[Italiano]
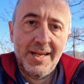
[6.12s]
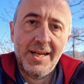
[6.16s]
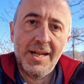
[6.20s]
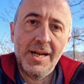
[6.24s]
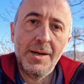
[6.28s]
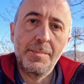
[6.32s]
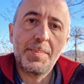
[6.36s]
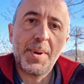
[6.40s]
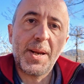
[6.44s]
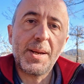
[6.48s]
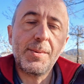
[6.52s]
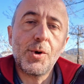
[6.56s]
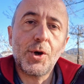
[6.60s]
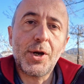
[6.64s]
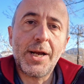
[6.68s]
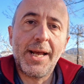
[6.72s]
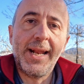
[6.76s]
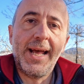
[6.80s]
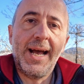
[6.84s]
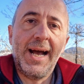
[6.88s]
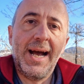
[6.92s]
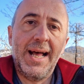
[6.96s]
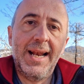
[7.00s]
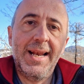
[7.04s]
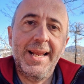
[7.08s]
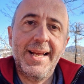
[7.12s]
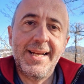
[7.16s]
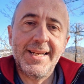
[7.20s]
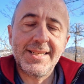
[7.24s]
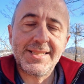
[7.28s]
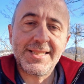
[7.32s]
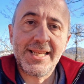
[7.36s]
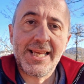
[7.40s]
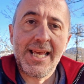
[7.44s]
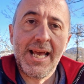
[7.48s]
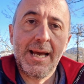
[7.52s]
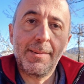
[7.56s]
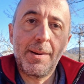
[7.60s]
Il primo canale
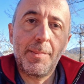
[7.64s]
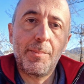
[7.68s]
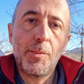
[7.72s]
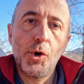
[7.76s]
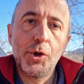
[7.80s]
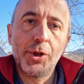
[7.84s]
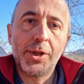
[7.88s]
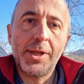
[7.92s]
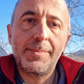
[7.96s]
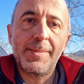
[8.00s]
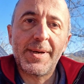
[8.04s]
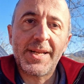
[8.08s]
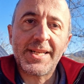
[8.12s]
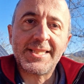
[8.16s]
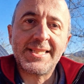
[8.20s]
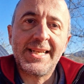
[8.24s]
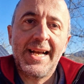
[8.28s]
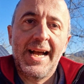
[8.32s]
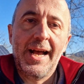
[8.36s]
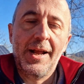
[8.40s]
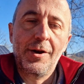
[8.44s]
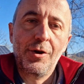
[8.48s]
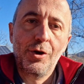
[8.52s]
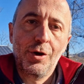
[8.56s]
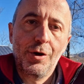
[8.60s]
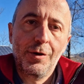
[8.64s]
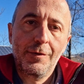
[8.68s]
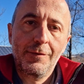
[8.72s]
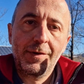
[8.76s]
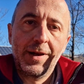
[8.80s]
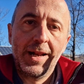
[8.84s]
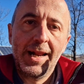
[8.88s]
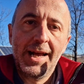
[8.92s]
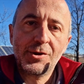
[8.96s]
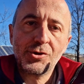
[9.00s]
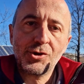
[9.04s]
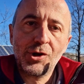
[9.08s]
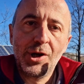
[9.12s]
si chiama Monte Marzano, vi
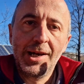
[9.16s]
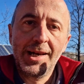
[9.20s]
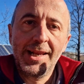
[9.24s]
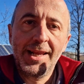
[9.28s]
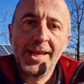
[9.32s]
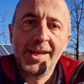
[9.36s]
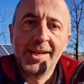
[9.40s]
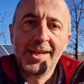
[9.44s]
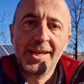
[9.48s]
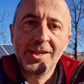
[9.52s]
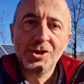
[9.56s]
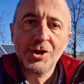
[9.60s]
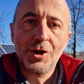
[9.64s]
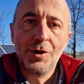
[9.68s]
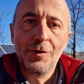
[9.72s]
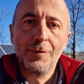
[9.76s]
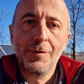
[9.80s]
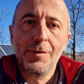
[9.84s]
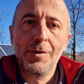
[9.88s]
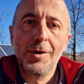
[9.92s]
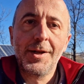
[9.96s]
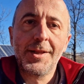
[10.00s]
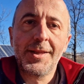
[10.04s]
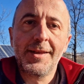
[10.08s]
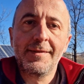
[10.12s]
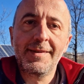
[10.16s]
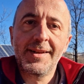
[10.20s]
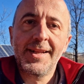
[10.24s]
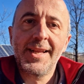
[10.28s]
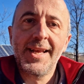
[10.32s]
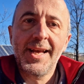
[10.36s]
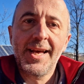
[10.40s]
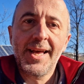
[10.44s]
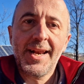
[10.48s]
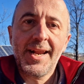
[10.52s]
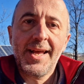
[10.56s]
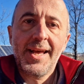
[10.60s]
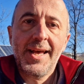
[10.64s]
lascio il link se lo volete
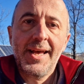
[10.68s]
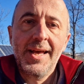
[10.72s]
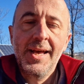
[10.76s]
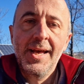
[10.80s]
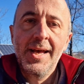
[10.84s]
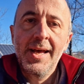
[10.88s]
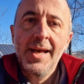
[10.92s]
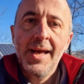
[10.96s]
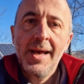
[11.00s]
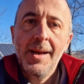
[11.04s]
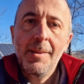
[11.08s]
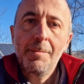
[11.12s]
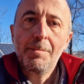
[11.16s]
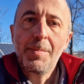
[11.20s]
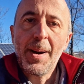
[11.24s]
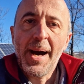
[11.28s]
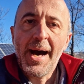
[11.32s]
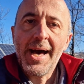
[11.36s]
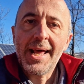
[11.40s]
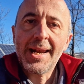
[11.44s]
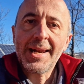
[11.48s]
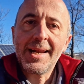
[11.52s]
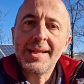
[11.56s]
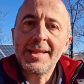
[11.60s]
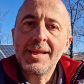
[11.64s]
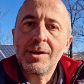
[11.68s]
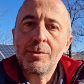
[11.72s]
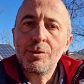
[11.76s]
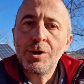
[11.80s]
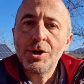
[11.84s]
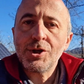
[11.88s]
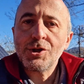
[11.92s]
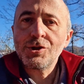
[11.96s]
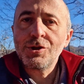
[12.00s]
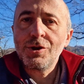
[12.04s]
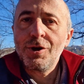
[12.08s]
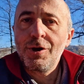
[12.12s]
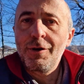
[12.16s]
vedere, parla di
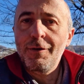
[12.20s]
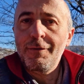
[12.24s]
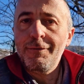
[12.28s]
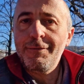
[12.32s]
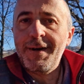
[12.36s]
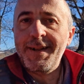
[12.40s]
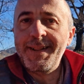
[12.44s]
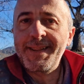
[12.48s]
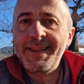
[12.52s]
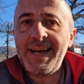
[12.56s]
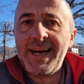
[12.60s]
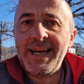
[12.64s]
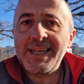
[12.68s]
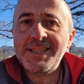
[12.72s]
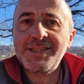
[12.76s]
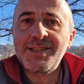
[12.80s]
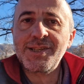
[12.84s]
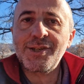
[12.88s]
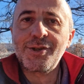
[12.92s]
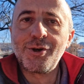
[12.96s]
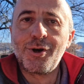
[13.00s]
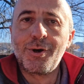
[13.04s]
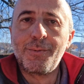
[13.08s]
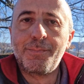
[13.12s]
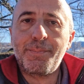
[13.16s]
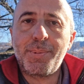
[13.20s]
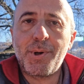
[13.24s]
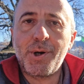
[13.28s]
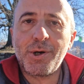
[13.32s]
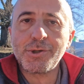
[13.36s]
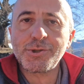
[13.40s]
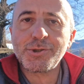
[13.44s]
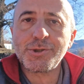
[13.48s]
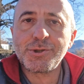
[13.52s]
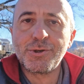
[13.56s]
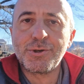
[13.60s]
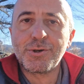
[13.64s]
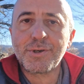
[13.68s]
questo fantastico
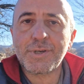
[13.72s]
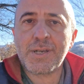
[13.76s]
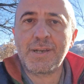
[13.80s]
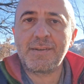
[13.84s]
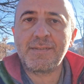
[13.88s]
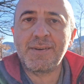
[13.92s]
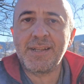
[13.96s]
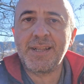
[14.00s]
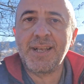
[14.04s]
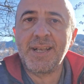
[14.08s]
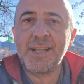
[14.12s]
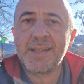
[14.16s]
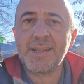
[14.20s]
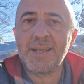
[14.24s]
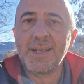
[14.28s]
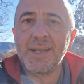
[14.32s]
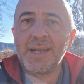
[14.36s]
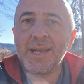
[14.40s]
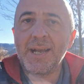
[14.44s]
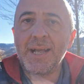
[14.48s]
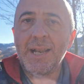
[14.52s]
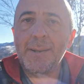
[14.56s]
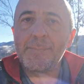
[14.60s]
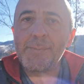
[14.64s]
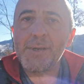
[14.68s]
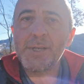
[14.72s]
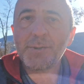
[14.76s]
posto che vedete alle mie